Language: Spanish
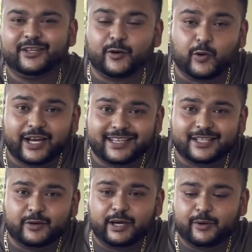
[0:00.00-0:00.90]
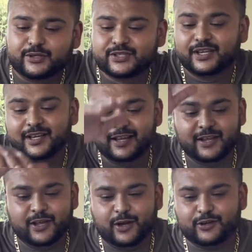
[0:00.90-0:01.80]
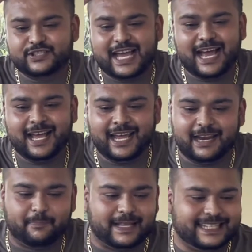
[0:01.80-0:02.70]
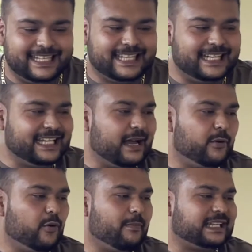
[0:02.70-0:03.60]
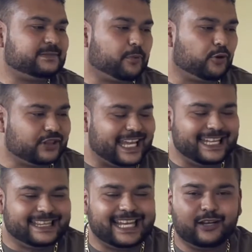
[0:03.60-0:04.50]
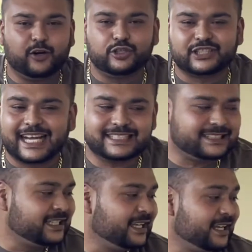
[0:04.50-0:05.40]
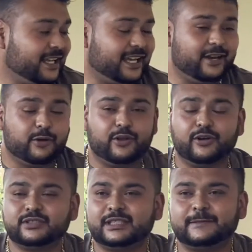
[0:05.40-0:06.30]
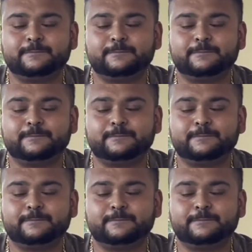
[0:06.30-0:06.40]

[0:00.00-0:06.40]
los dientes nuevos. O sea, el patín del diablo más potente, el gotras GO2,